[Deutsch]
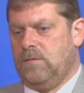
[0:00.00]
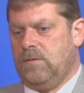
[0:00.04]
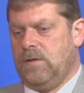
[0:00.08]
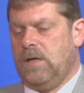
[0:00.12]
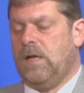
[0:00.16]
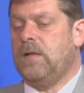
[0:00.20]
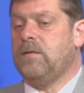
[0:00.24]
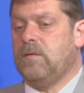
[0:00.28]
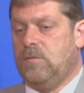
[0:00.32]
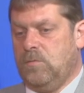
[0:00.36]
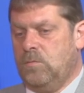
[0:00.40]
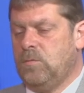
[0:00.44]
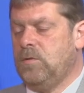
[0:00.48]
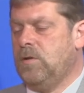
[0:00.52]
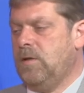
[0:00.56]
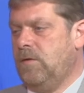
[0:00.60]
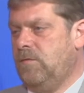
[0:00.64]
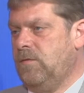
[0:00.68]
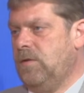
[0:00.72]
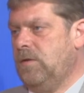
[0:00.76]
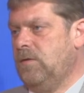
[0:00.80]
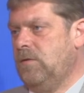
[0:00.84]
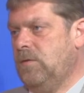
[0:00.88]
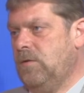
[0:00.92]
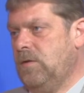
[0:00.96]
als
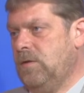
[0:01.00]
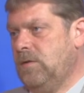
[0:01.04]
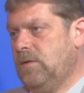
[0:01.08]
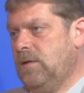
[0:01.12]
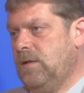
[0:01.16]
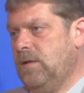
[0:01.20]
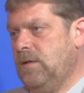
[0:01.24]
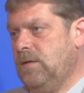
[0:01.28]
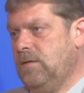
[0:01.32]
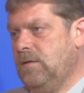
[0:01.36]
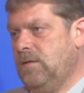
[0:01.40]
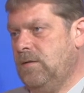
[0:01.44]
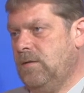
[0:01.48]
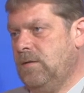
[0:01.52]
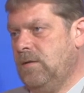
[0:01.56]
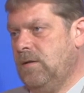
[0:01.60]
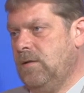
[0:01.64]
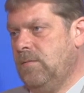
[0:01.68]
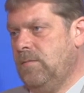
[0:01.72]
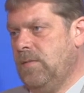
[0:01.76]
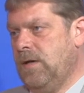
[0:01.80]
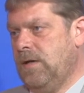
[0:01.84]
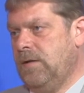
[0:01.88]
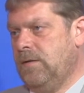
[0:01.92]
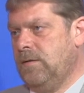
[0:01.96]
unterversorgt geltenden
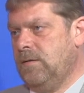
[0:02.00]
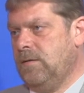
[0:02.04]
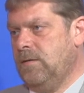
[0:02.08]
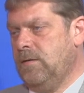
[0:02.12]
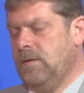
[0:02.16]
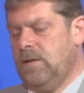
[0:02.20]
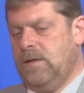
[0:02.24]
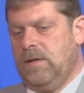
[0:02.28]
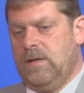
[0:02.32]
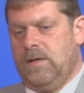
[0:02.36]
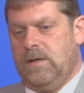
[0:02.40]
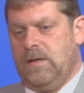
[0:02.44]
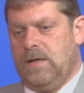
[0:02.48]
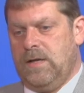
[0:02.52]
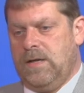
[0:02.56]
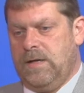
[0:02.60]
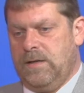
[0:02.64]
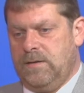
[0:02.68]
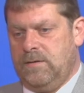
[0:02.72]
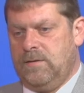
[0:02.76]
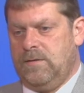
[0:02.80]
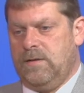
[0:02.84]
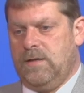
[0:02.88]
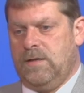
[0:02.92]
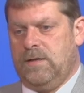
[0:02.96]
Gemeinden
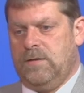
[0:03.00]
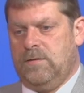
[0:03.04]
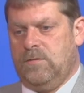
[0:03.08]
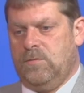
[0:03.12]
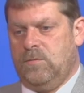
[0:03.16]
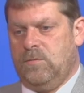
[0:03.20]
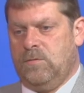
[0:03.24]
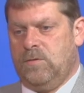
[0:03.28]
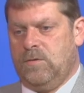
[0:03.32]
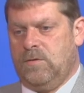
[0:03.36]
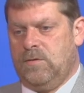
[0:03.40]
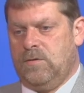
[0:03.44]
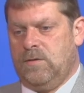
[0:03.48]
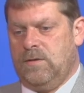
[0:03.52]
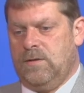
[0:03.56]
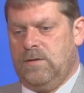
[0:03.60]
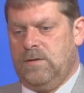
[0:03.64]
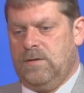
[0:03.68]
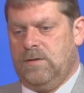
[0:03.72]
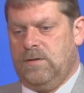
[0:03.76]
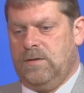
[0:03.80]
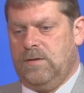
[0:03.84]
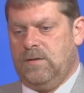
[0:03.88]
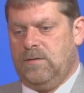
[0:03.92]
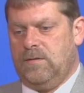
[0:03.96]
an ein hohes
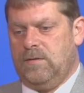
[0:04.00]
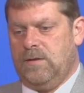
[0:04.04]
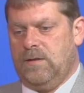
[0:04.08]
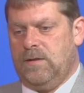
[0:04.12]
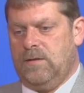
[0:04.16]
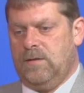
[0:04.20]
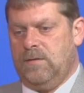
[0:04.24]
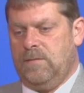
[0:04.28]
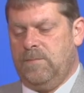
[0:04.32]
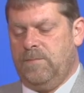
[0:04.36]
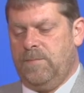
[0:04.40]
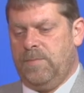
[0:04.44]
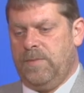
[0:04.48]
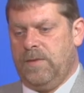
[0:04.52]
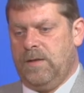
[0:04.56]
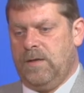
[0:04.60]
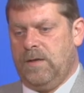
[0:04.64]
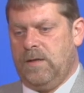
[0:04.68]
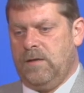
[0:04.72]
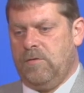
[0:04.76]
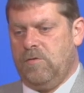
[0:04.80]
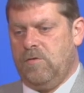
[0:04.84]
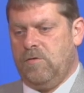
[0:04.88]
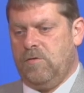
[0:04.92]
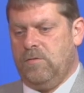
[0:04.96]

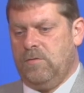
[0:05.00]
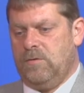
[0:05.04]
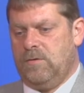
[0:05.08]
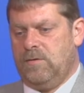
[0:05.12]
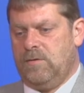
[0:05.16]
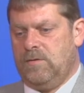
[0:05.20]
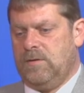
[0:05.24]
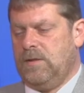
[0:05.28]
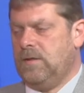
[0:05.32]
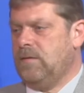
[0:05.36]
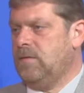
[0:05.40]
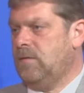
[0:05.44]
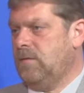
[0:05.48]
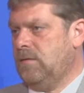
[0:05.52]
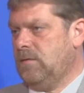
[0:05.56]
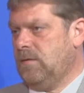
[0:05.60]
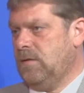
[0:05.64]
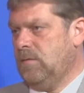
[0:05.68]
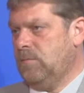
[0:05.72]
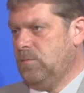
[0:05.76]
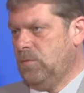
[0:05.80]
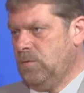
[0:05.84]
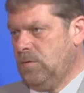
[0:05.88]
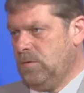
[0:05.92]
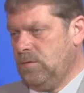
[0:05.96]
DSL-Anschlussnetz
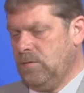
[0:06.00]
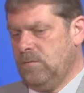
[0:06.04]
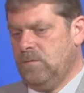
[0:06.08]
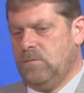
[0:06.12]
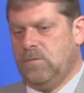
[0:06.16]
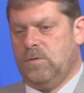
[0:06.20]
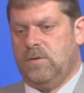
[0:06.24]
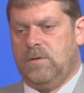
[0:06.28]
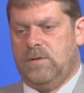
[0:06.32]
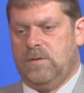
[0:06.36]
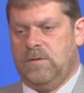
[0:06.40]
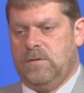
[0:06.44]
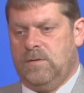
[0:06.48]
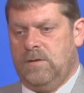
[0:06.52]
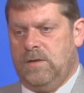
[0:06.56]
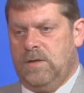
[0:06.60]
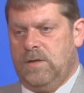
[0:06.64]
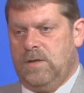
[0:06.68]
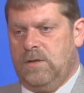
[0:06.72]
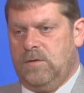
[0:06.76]
gebunden wurden.